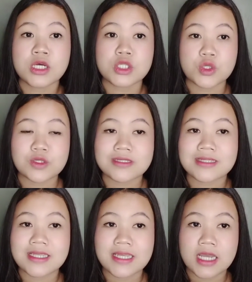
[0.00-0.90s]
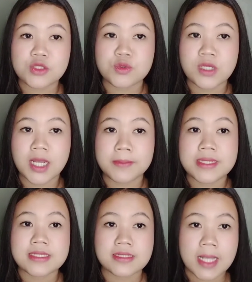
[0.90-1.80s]
terus dia juga
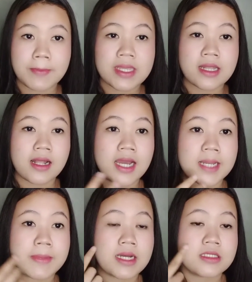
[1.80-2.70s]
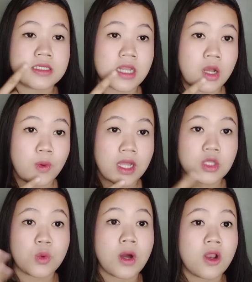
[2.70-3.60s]
bisa menghilangkan bekas jerawat,
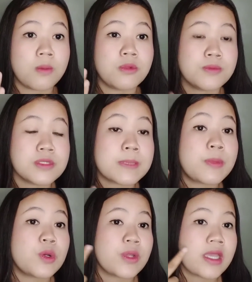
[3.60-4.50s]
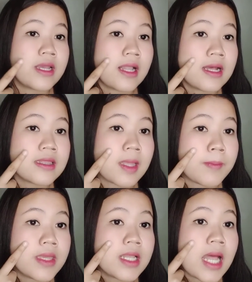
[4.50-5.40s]
walau belum sepenuhnya hilang,
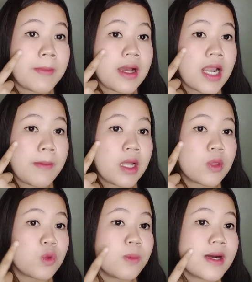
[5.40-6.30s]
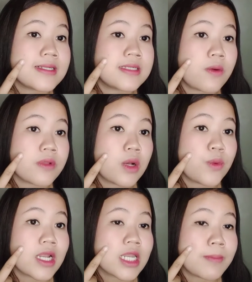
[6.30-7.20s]
tapi lama kelamaan tuh bekas jerawat
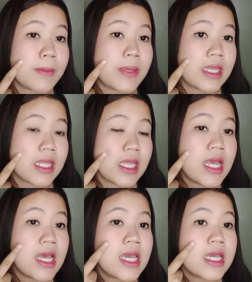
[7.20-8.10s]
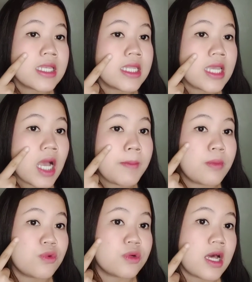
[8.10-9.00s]
aku yang di pipi ini dia
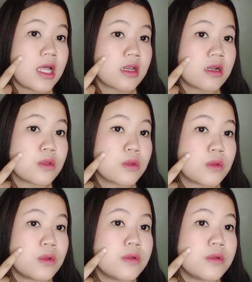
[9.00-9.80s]
memudar. Tuh.